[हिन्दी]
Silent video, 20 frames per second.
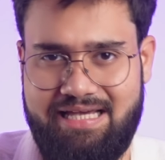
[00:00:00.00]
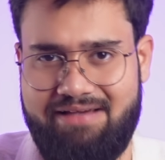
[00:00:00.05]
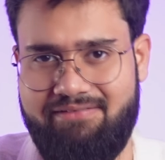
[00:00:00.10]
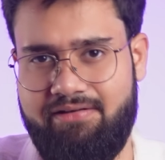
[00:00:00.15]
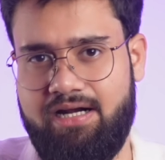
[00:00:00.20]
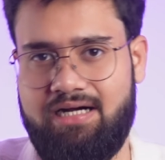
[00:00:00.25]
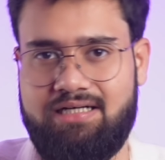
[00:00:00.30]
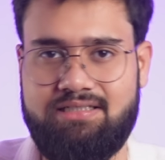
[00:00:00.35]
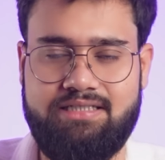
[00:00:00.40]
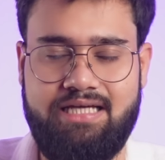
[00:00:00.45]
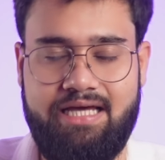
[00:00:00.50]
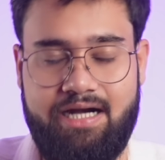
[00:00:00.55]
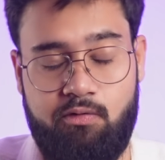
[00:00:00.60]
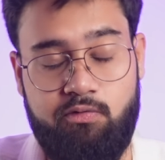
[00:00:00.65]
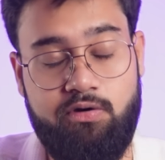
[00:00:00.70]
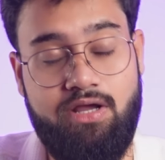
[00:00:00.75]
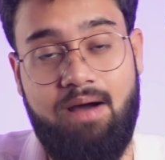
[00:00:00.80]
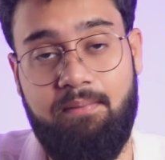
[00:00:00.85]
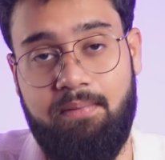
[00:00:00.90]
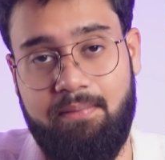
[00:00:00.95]
सेवन आवर्स के
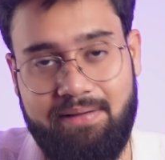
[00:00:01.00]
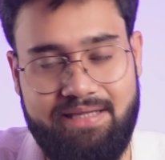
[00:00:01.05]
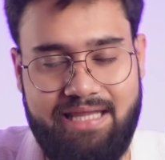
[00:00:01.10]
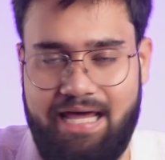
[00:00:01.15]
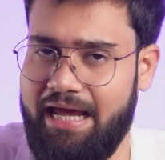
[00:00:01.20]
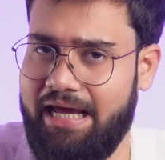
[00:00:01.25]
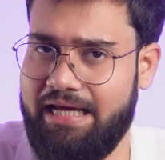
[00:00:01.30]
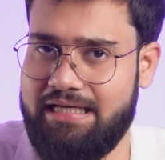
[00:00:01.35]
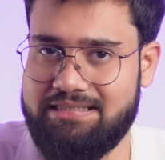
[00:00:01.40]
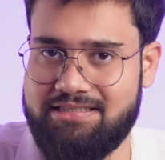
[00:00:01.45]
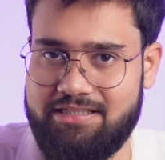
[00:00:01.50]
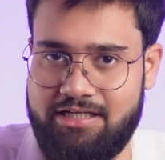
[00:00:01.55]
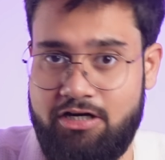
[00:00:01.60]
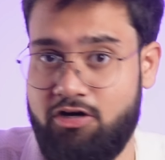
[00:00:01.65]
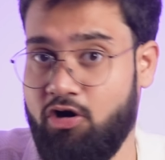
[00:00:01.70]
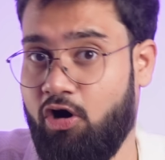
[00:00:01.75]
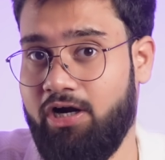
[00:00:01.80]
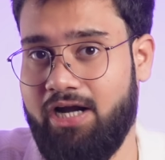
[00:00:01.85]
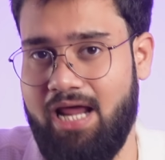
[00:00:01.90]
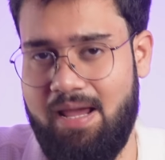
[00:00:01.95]
अराउंड यहाँ पे बताया है
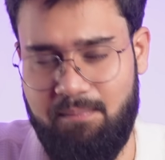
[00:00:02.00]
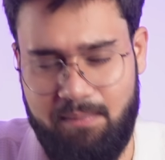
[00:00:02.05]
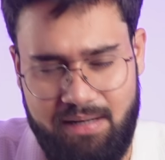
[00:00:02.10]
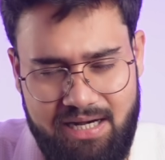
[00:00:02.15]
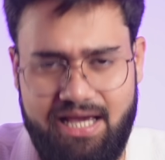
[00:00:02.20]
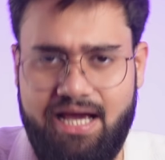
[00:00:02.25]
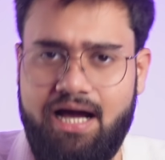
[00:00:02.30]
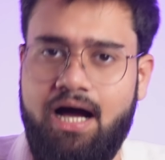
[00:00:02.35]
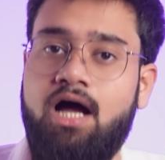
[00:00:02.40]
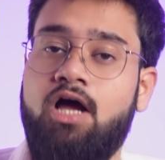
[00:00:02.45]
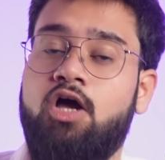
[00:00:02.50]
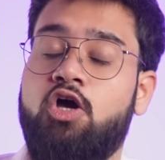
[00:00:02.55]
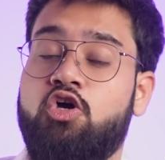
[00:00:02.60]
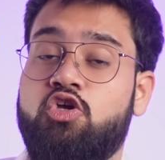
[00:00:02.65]
स्क्रीन ऑन टाइम मिलेगा